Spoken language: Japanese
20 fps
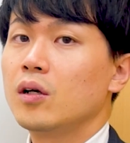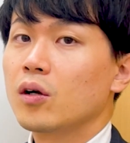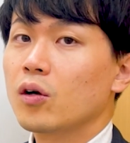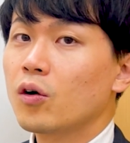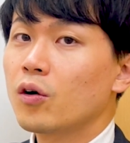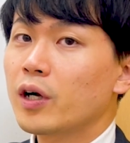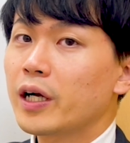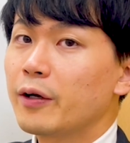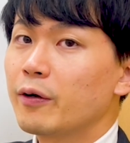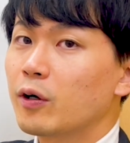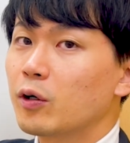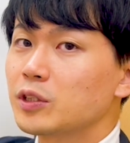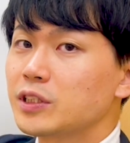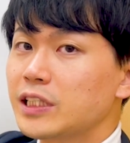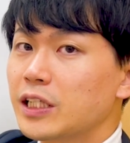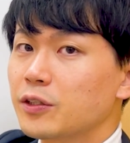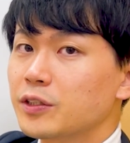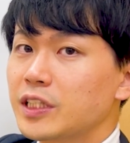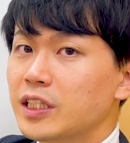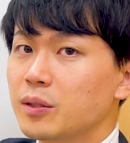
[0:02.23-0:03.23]
今回はこ
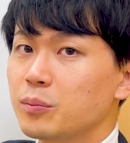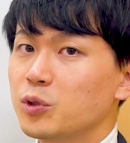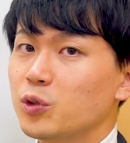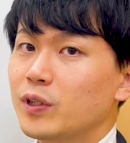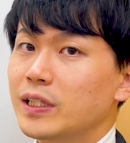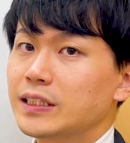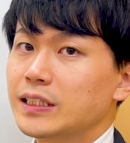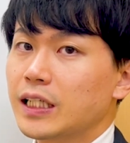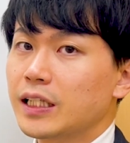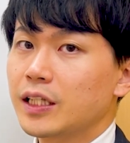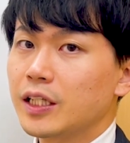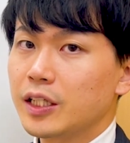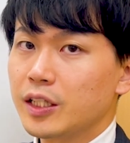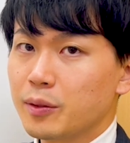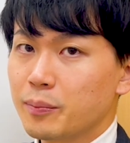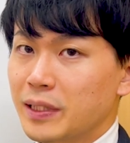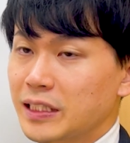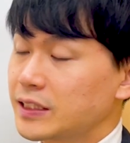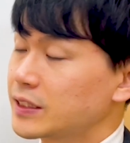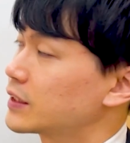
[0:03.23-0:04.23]
ちらの積分を扱ってい
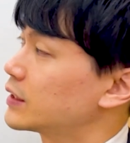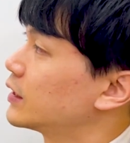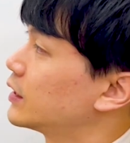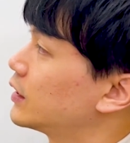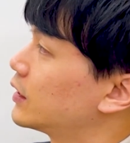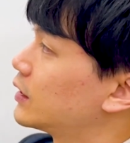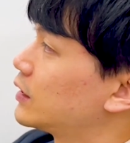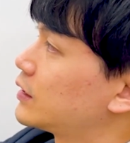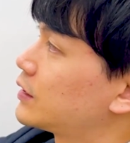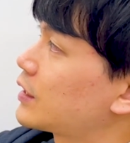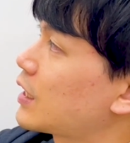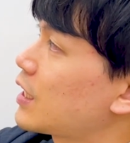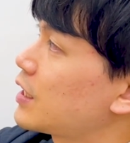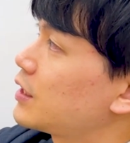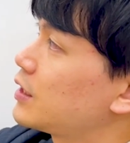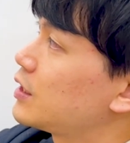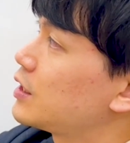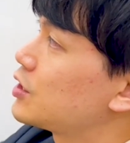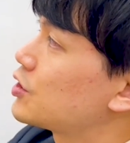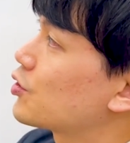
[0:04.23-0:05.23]
きます。
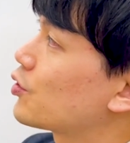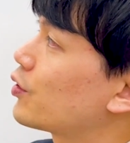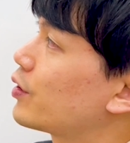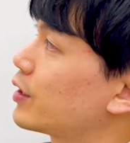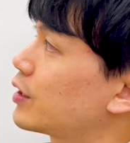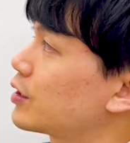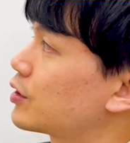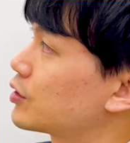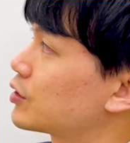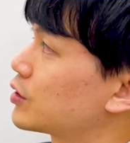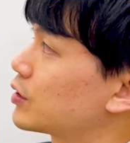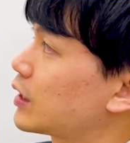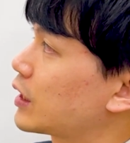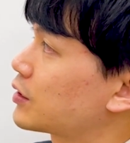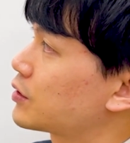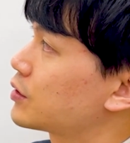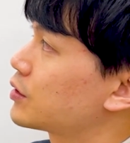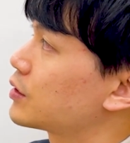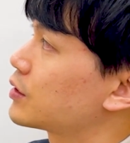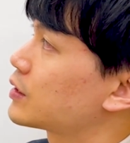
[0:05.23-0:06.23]
サイン2乗 x
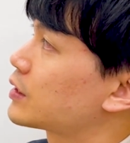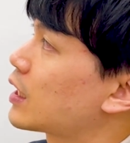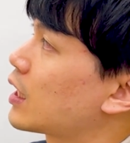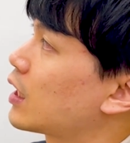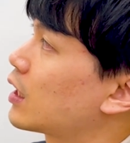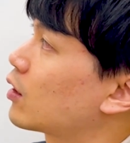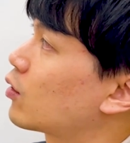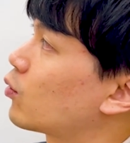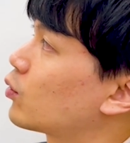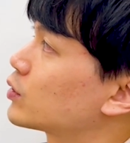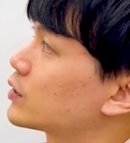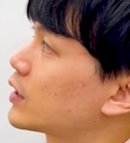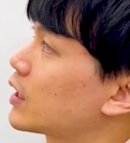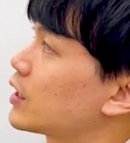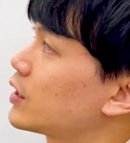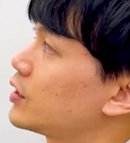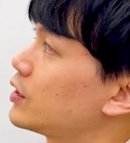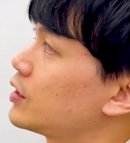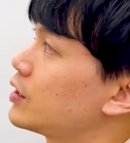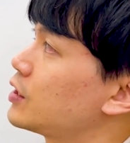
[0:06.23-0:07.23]
足す3
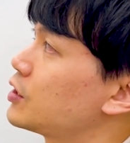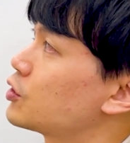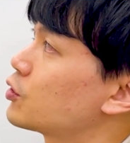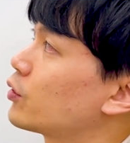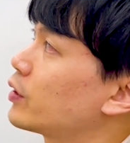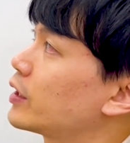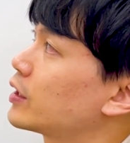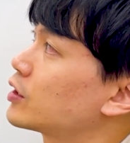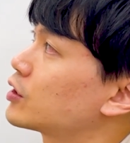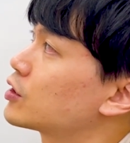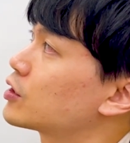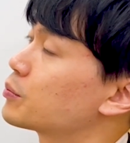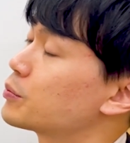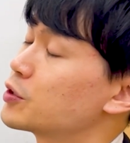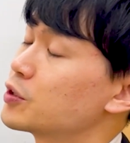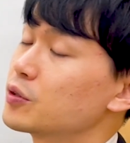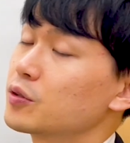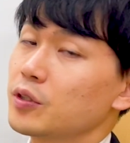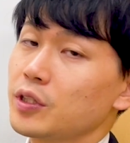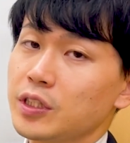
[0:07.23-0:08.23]
コサイン2乗 x
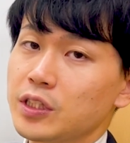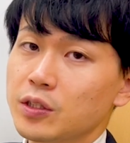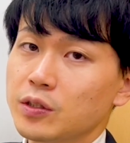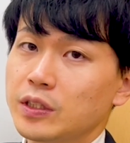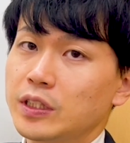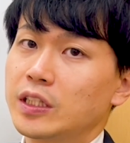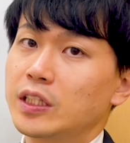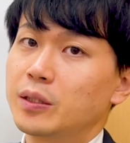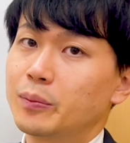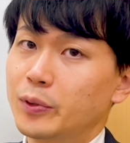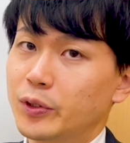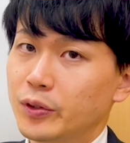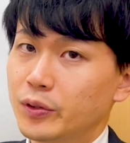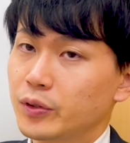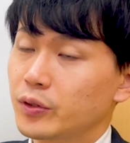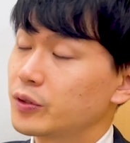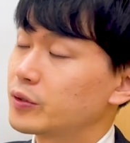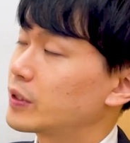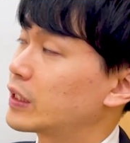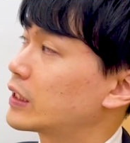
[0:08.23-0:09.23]
分の1の積
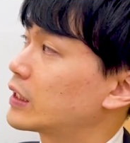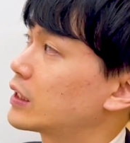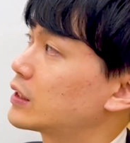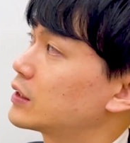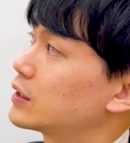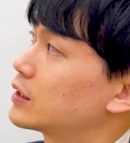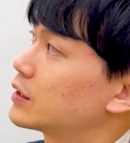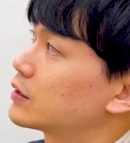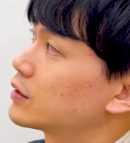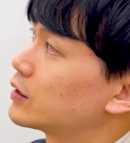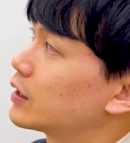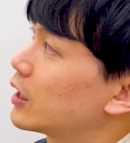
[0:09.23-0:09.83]
分という形です